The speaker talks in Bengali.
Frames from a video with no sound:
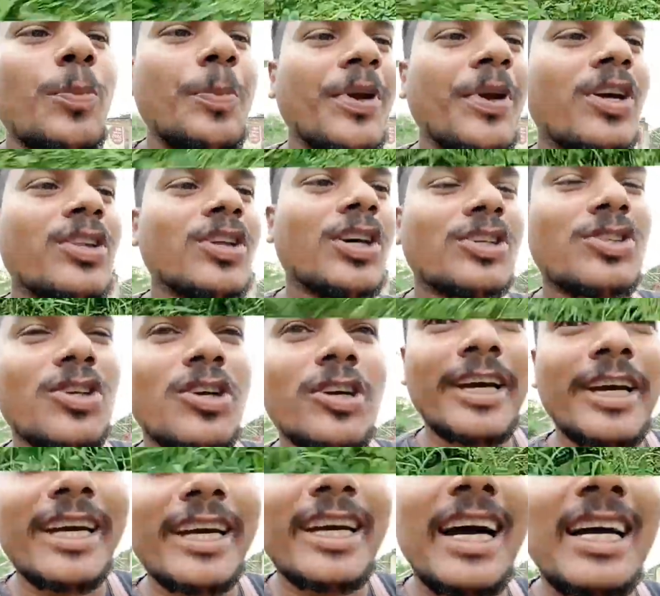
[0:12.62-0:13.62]
প্রিয় দর্শক
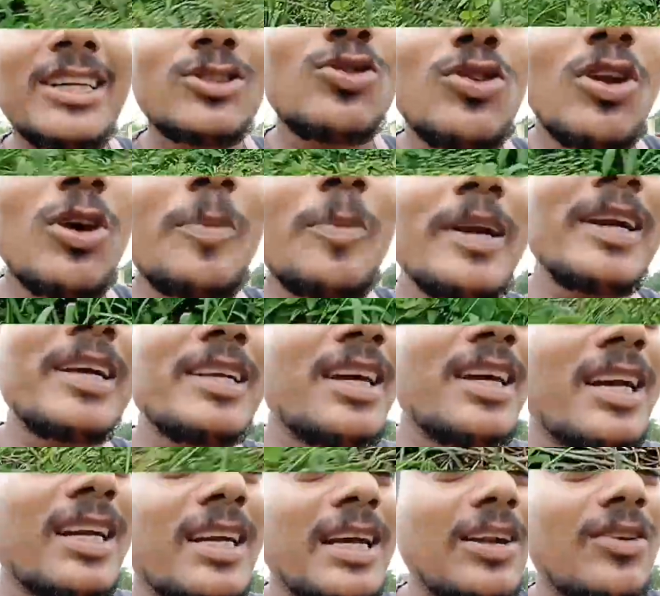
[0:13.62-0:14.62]
এই ঘাসগুলো বেড়ে
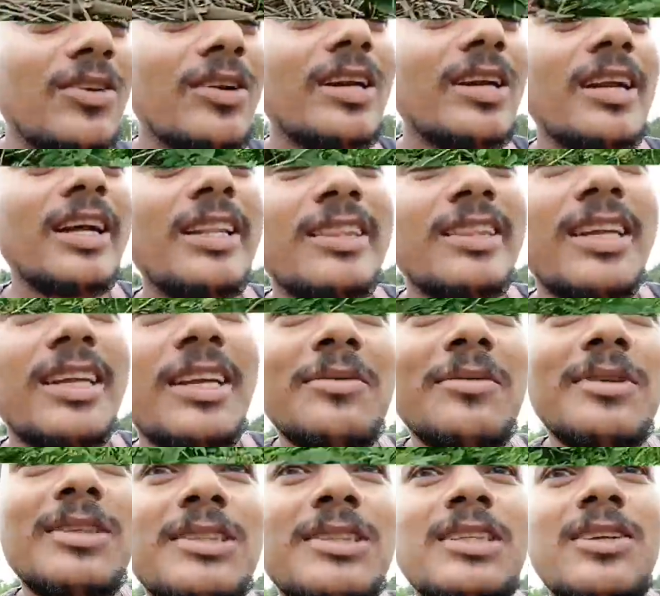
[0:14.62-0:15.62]
যাওয়ার কারণে রাত্রে
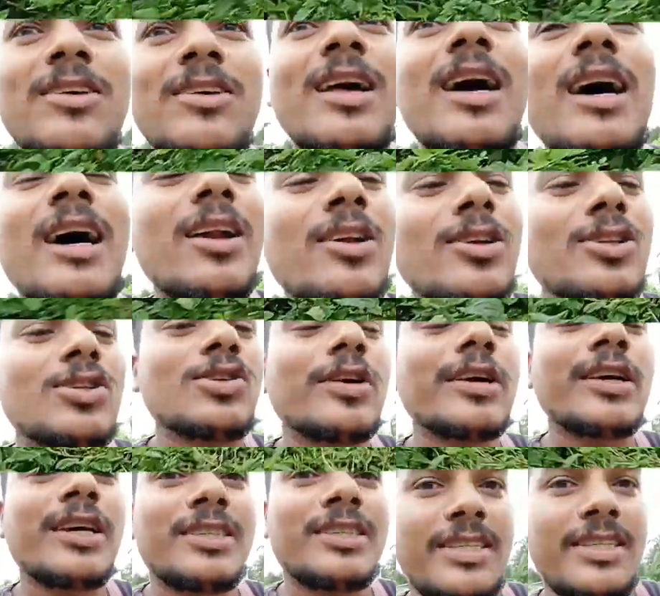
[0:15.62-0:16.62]
বৃষ্টি হলে আরও
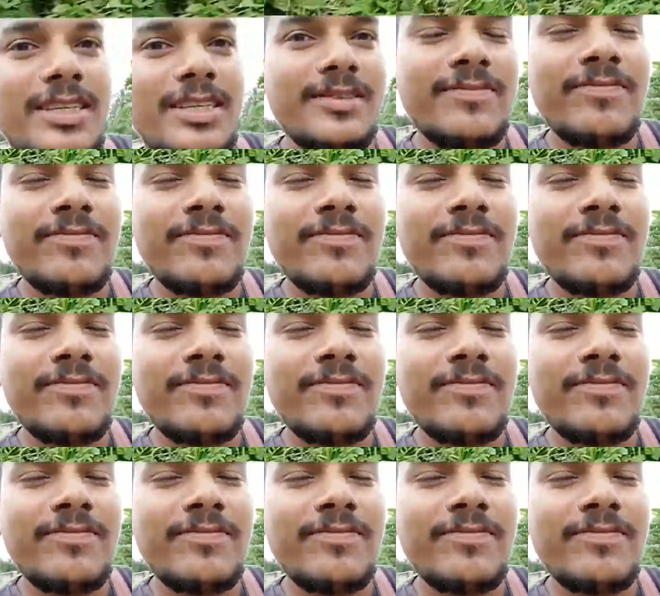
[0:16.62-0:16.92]
ঝুঁকে আসে